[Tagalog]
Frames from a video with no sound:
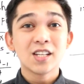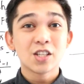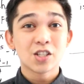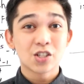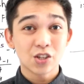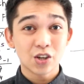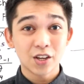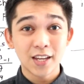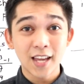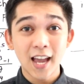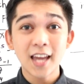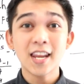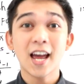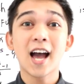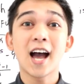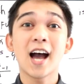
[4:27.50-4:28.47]
So,
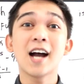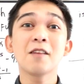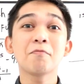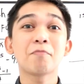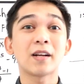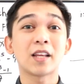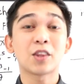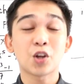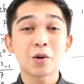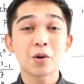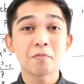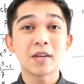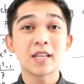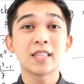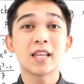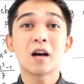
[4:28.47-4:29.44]
yan ang
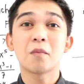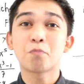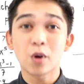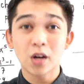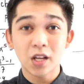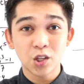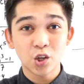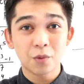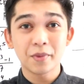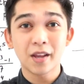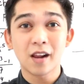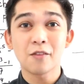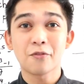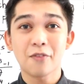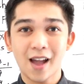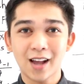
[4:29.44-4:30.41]
pag-determine ng
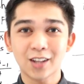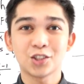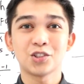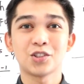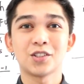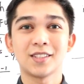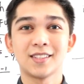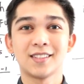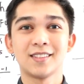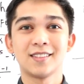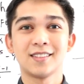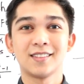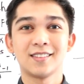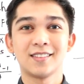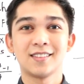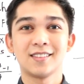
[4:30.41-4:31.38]
polynomial fraction.
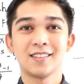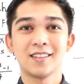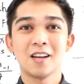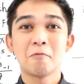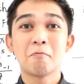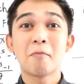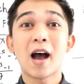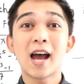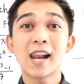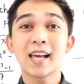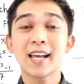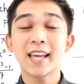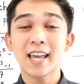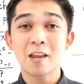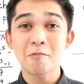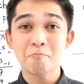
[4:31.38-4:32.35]

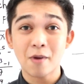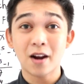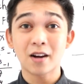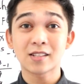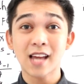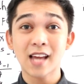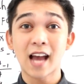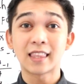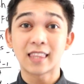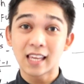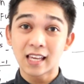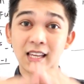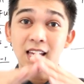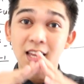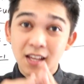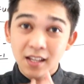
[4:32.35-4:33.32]
Mahalaga yan para sa
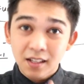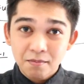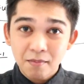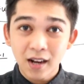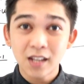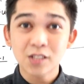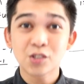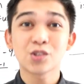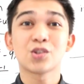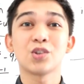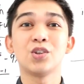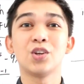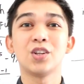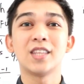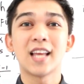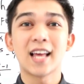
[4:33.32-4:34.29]
ating mga
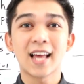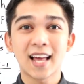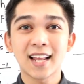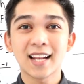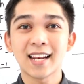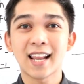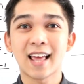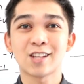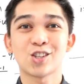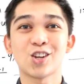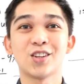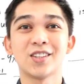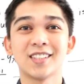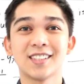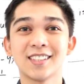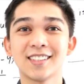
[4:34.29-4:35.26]
susunod na
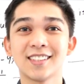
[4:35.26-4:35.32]
lesson.